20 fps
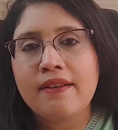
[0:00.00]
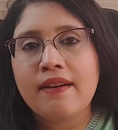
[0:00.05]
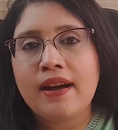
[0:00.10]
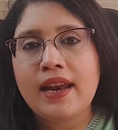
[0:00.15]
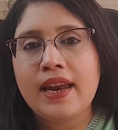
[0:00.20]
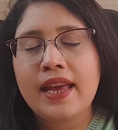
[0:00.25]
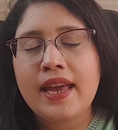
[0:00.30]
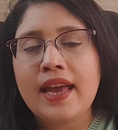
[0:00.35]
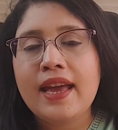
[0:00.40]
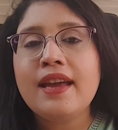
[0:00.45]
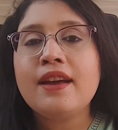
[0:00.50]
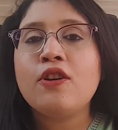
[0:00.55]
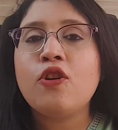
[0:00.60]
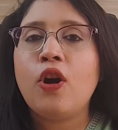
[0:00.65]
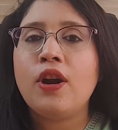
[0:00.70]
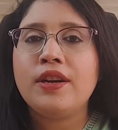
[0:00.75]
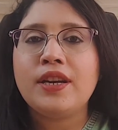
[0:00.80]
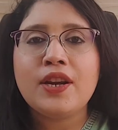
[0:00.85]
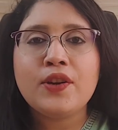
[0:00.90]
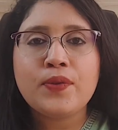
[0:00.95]
वाले हैं
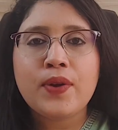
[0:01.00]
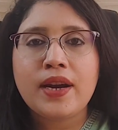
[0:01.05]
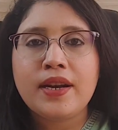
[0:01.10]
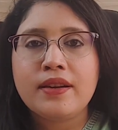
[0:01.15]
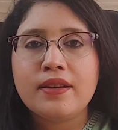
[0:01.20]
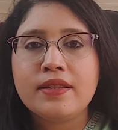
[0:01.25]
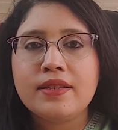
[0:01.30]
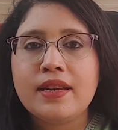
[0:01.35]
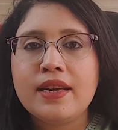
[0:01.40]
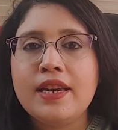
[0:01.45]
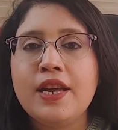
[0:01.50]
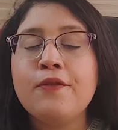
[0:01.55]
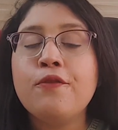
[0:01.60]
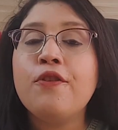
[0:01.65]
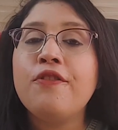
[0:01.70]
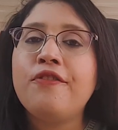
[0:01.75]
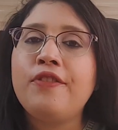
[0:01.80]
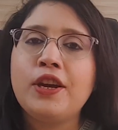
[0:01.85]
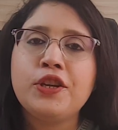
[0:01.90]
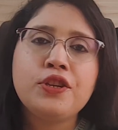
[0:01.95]
कॉन्टेंट राइटर्स के लिए वो
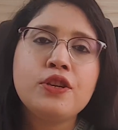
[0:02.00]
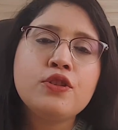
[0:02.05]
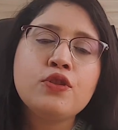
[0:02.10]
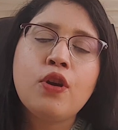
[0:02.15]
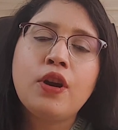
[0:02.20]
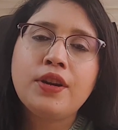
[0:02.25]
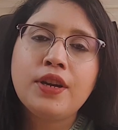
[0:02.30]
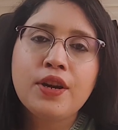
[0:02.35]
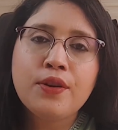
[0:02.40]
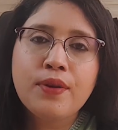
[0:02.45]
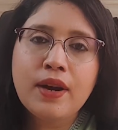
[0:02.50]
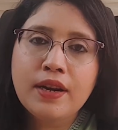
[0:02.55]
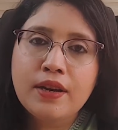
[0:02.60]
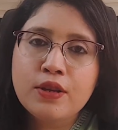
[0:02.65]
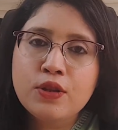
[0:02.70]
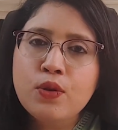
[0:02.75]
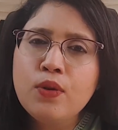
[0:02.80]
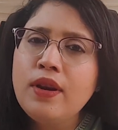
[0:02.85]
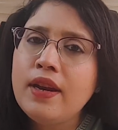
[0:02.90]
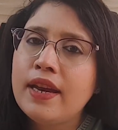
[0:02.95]
फ्रेशर्स कॉन्टेंट
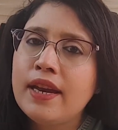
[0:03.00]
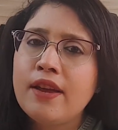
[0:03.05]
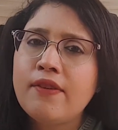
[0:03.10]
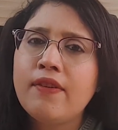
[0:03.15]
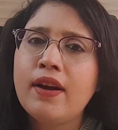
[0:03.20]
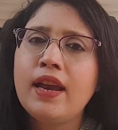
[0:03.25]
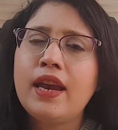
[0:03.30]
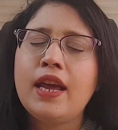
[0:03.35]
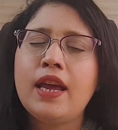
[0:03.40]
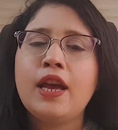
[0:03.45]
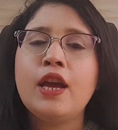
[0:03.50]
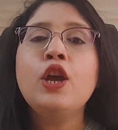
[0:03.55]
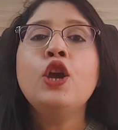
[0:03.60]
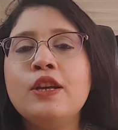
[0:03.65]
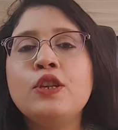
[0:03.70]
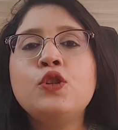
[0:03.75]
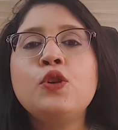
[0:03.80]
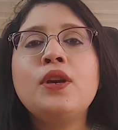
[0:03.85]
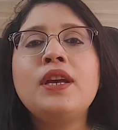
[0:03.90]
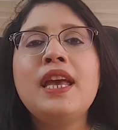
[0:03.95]
राइटर्स को लेने वाले हैं
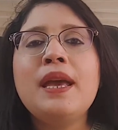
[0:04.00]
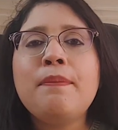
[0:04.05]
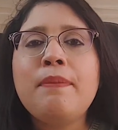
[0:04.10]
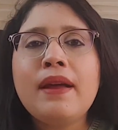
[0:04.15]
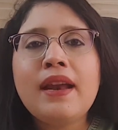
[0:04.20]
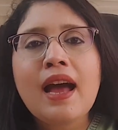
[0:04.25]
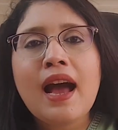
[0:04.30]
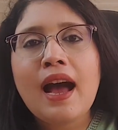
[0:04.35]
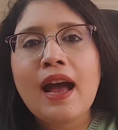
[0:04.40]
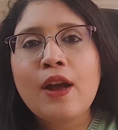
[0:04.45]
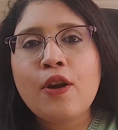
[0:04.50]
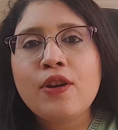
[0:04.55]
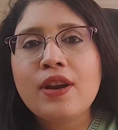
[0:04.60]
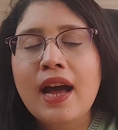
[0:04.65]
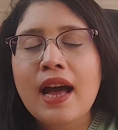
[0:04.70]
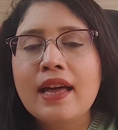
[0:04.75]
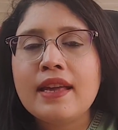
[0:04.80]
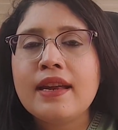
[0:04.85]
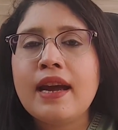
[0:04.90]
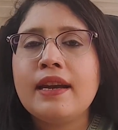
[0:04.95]
सो कीप एन आई ऑन
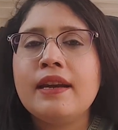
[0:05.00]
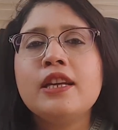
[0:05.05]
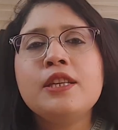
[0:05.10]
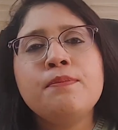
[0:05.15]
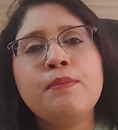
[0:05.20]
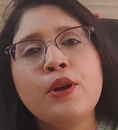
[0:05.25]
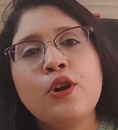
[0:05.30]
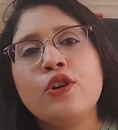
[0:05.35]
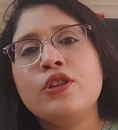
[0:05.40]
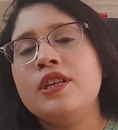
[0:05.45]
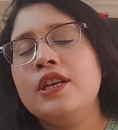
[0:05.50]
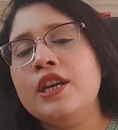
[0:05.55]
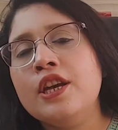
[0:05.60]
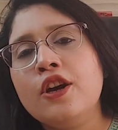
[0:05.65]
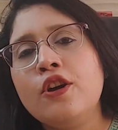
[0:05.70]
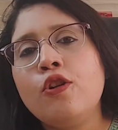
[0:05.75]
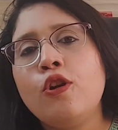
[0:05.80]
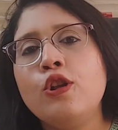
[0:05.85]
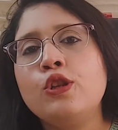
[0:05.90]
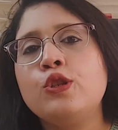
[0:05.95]
आई राइटर्स बिकॉज
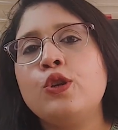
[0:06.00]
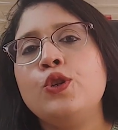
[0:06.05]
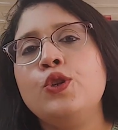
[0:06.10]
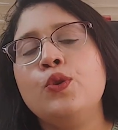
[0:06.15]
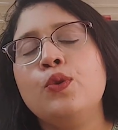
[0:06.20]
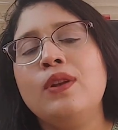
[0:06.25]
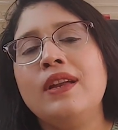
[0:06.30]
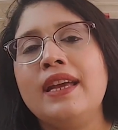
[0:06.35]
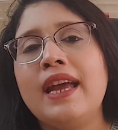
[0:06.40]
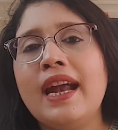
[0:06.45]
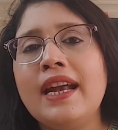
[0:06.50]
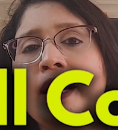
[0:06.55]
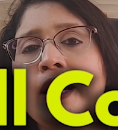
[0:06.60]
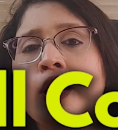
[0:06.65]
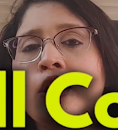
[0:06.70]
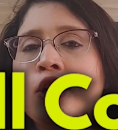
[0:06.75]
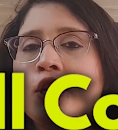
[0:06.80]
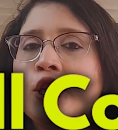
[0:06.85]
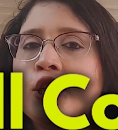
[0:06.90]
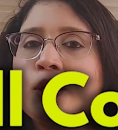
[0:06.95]
हियर ऑल्सो यू विल गेट
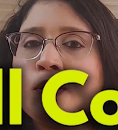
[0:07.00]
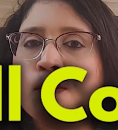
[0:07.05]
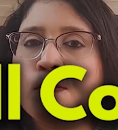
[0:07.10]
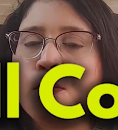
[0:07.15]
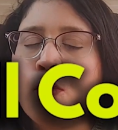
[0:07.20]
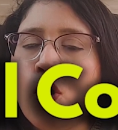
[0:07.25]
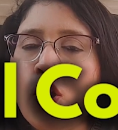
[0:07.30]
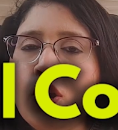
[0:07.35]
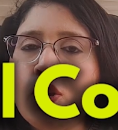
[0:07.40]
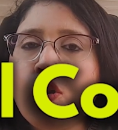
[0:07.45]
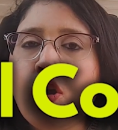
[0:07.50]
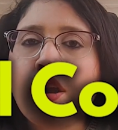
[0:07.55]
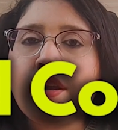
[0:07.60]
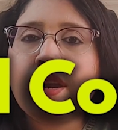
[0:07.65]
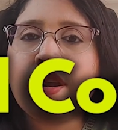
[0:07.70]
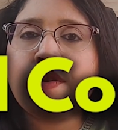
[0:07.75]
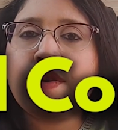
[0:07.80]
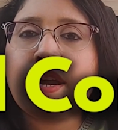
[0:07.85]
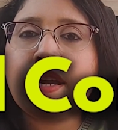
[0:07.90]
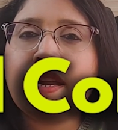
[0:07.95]
स्मॉल
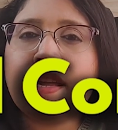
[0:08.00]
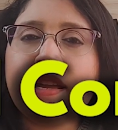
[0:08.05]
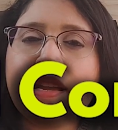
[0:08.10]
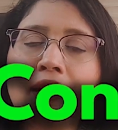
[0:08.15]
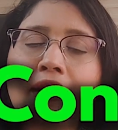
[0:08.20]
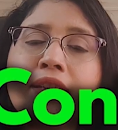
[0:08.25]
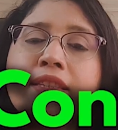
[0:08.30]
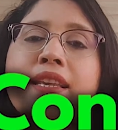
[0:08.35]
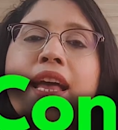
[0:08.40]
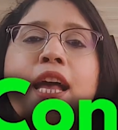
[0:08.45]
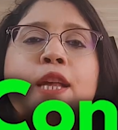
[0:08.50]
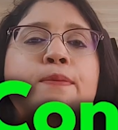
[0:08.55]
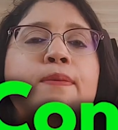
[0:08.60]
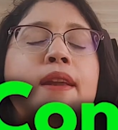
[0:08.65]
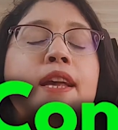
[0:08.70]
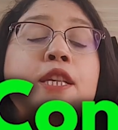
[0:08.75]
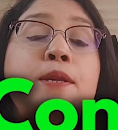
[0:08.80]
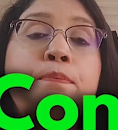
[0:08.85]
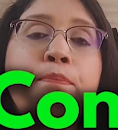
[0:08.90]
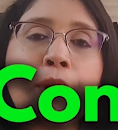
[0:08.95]
कॉन्टेंट राइटिंग गिग्स एज
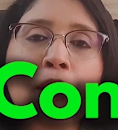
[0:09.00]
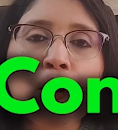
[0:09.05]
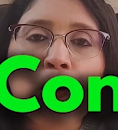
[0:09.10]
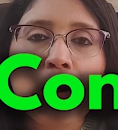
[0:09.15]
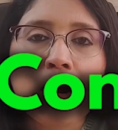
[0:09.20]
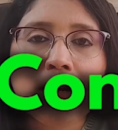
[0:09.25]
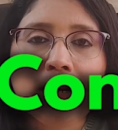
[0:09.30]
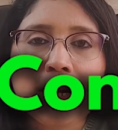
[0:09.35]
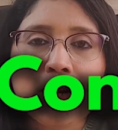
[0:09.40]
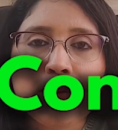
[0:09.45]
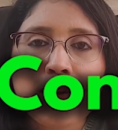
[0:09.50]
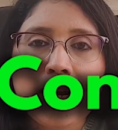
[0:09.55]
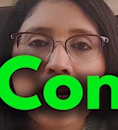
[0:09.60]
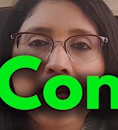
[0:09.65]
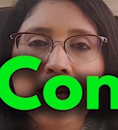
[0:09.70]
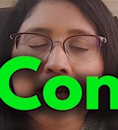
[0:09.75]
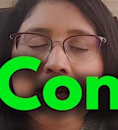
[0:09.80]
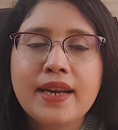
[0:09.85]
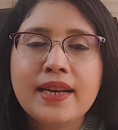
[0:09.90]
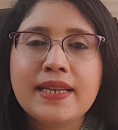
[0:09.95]
वेल एज बिग कॉन्टेंट
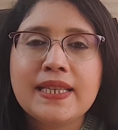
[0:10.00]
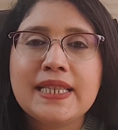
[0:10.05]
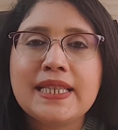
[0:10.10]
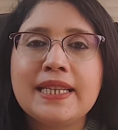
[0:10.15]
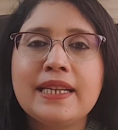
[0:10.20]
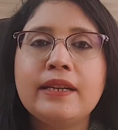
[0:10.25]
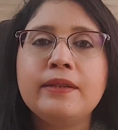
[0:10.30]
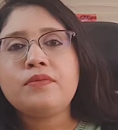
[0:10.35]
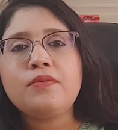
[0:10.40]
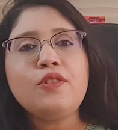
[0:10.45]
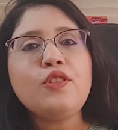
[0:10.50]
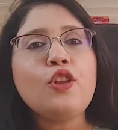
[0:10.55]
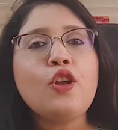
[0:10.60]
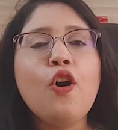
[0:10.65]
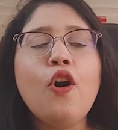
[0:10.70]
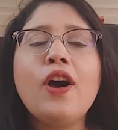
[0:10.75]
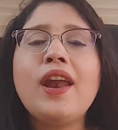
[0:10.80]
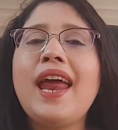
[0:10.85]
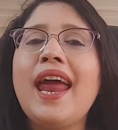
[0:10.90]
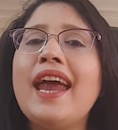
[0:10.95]
राइटिंग गिग्स
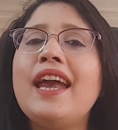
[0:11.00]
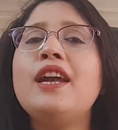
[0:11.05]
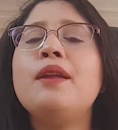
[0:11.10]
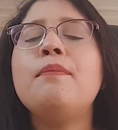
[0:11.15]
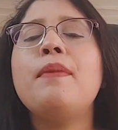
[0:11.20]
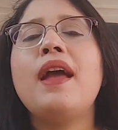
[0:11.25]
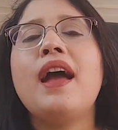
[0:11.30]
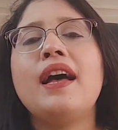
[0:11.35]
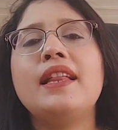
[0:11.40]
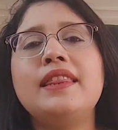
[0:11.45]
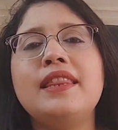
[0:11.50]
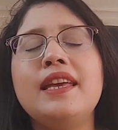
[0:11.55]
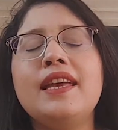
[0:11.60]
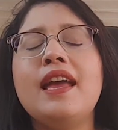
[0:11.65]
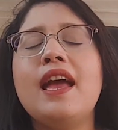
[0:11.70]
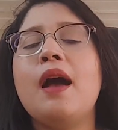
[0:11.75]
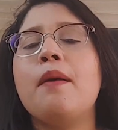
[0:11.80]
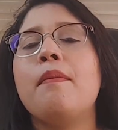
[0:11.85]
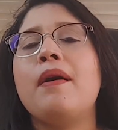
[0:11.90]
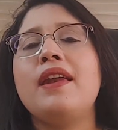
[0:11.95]
और एंड में आती
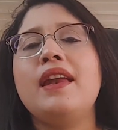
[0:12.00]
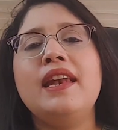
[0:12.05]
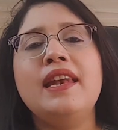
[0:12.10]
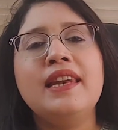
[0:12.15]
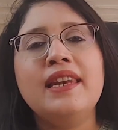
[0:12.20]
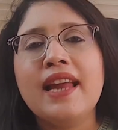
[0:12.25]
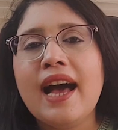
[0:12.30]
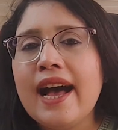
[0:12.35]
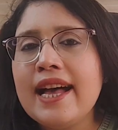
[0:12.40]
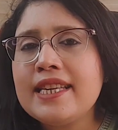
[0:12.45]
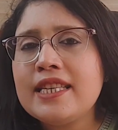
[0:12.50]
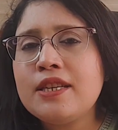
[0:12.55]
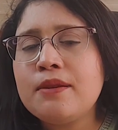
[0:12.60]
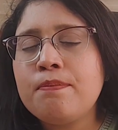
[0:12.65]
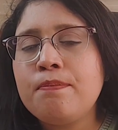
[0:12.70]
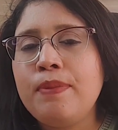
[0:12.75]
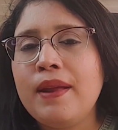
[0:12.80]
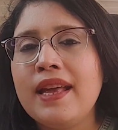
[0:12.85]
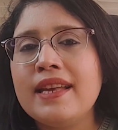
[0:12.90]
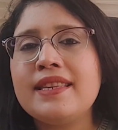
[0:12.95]
है हमारी
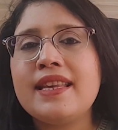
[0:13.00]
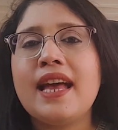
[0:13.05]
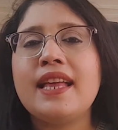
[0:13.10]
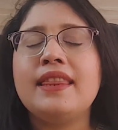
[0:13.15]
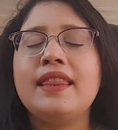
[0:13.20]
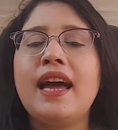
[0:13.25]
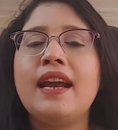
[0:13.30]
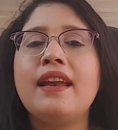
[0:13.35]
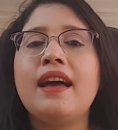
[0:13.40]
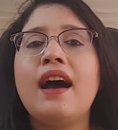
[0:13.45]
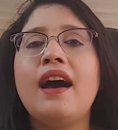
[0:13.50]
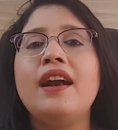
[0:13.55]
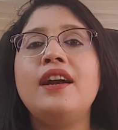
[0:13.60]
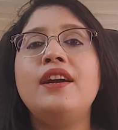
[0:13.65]
लास्ट प्लेस एंड दैट आर